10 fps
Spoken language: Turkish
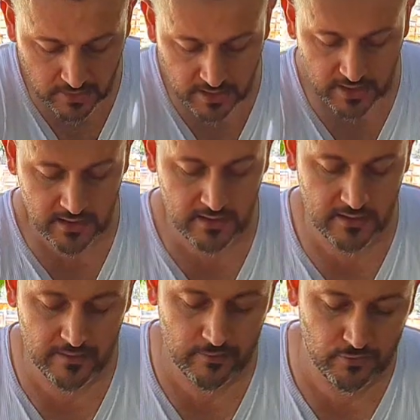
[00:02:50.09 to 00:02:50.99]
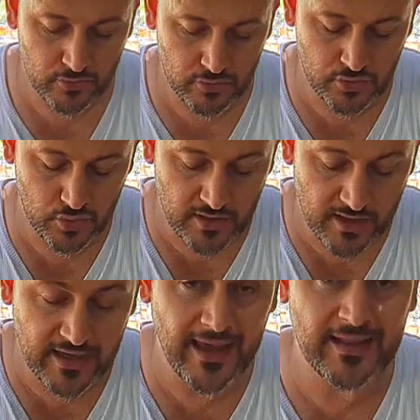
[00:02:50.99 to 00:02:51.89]
e, suda
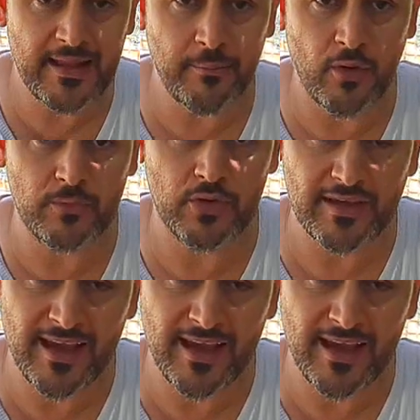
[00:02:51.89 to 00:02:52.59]
kenetlenme olmuyor.